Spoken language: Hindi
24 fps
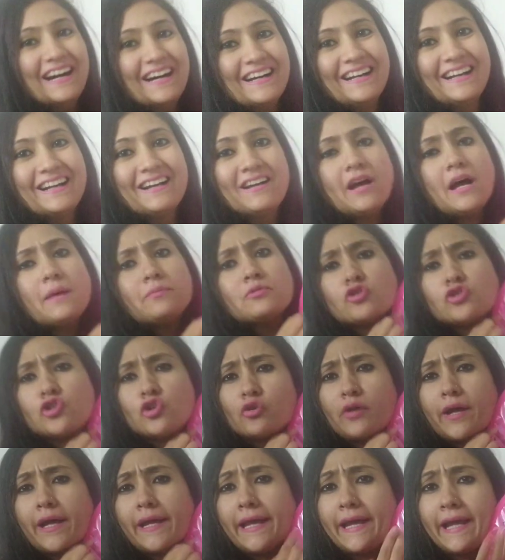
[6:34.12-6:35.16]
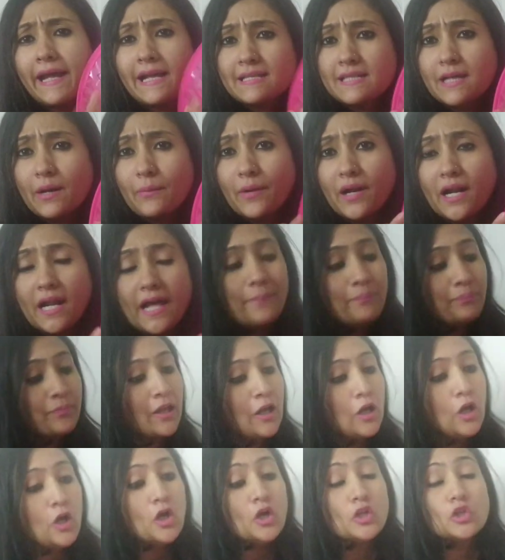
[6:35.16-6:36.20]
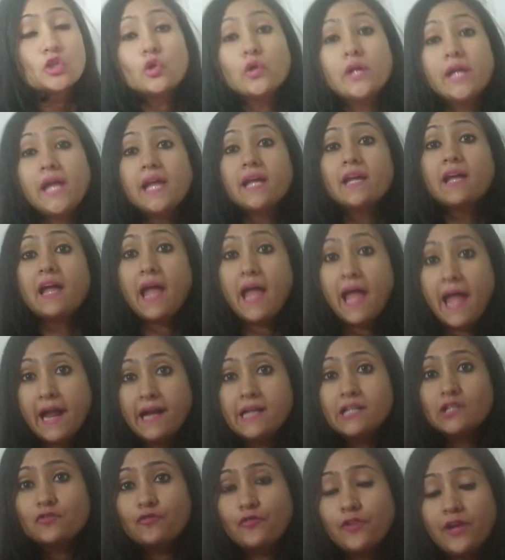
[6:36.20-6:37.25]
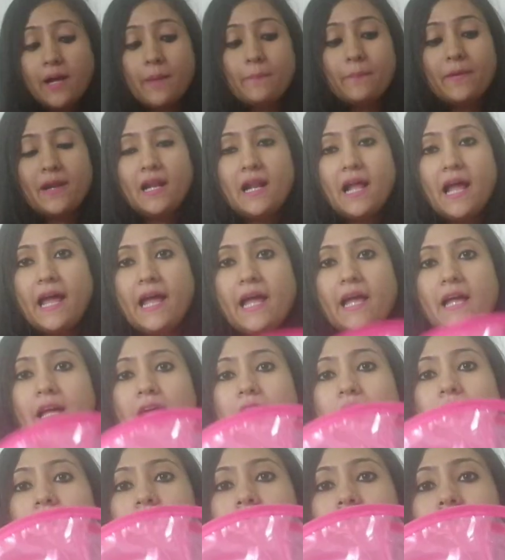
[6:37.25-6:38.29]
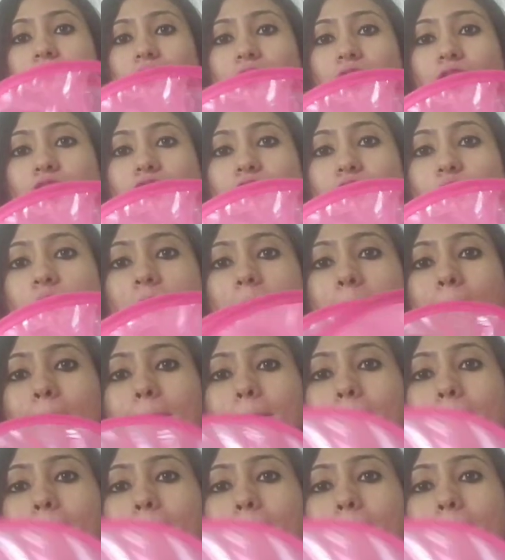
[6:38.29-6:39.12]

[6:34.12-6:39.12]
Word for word: आप सोचोगे होंगे ये कैसा अम्ब्रेला है तो ये एक हैंड्स फ्री अम्ब्रेला है जिसको हम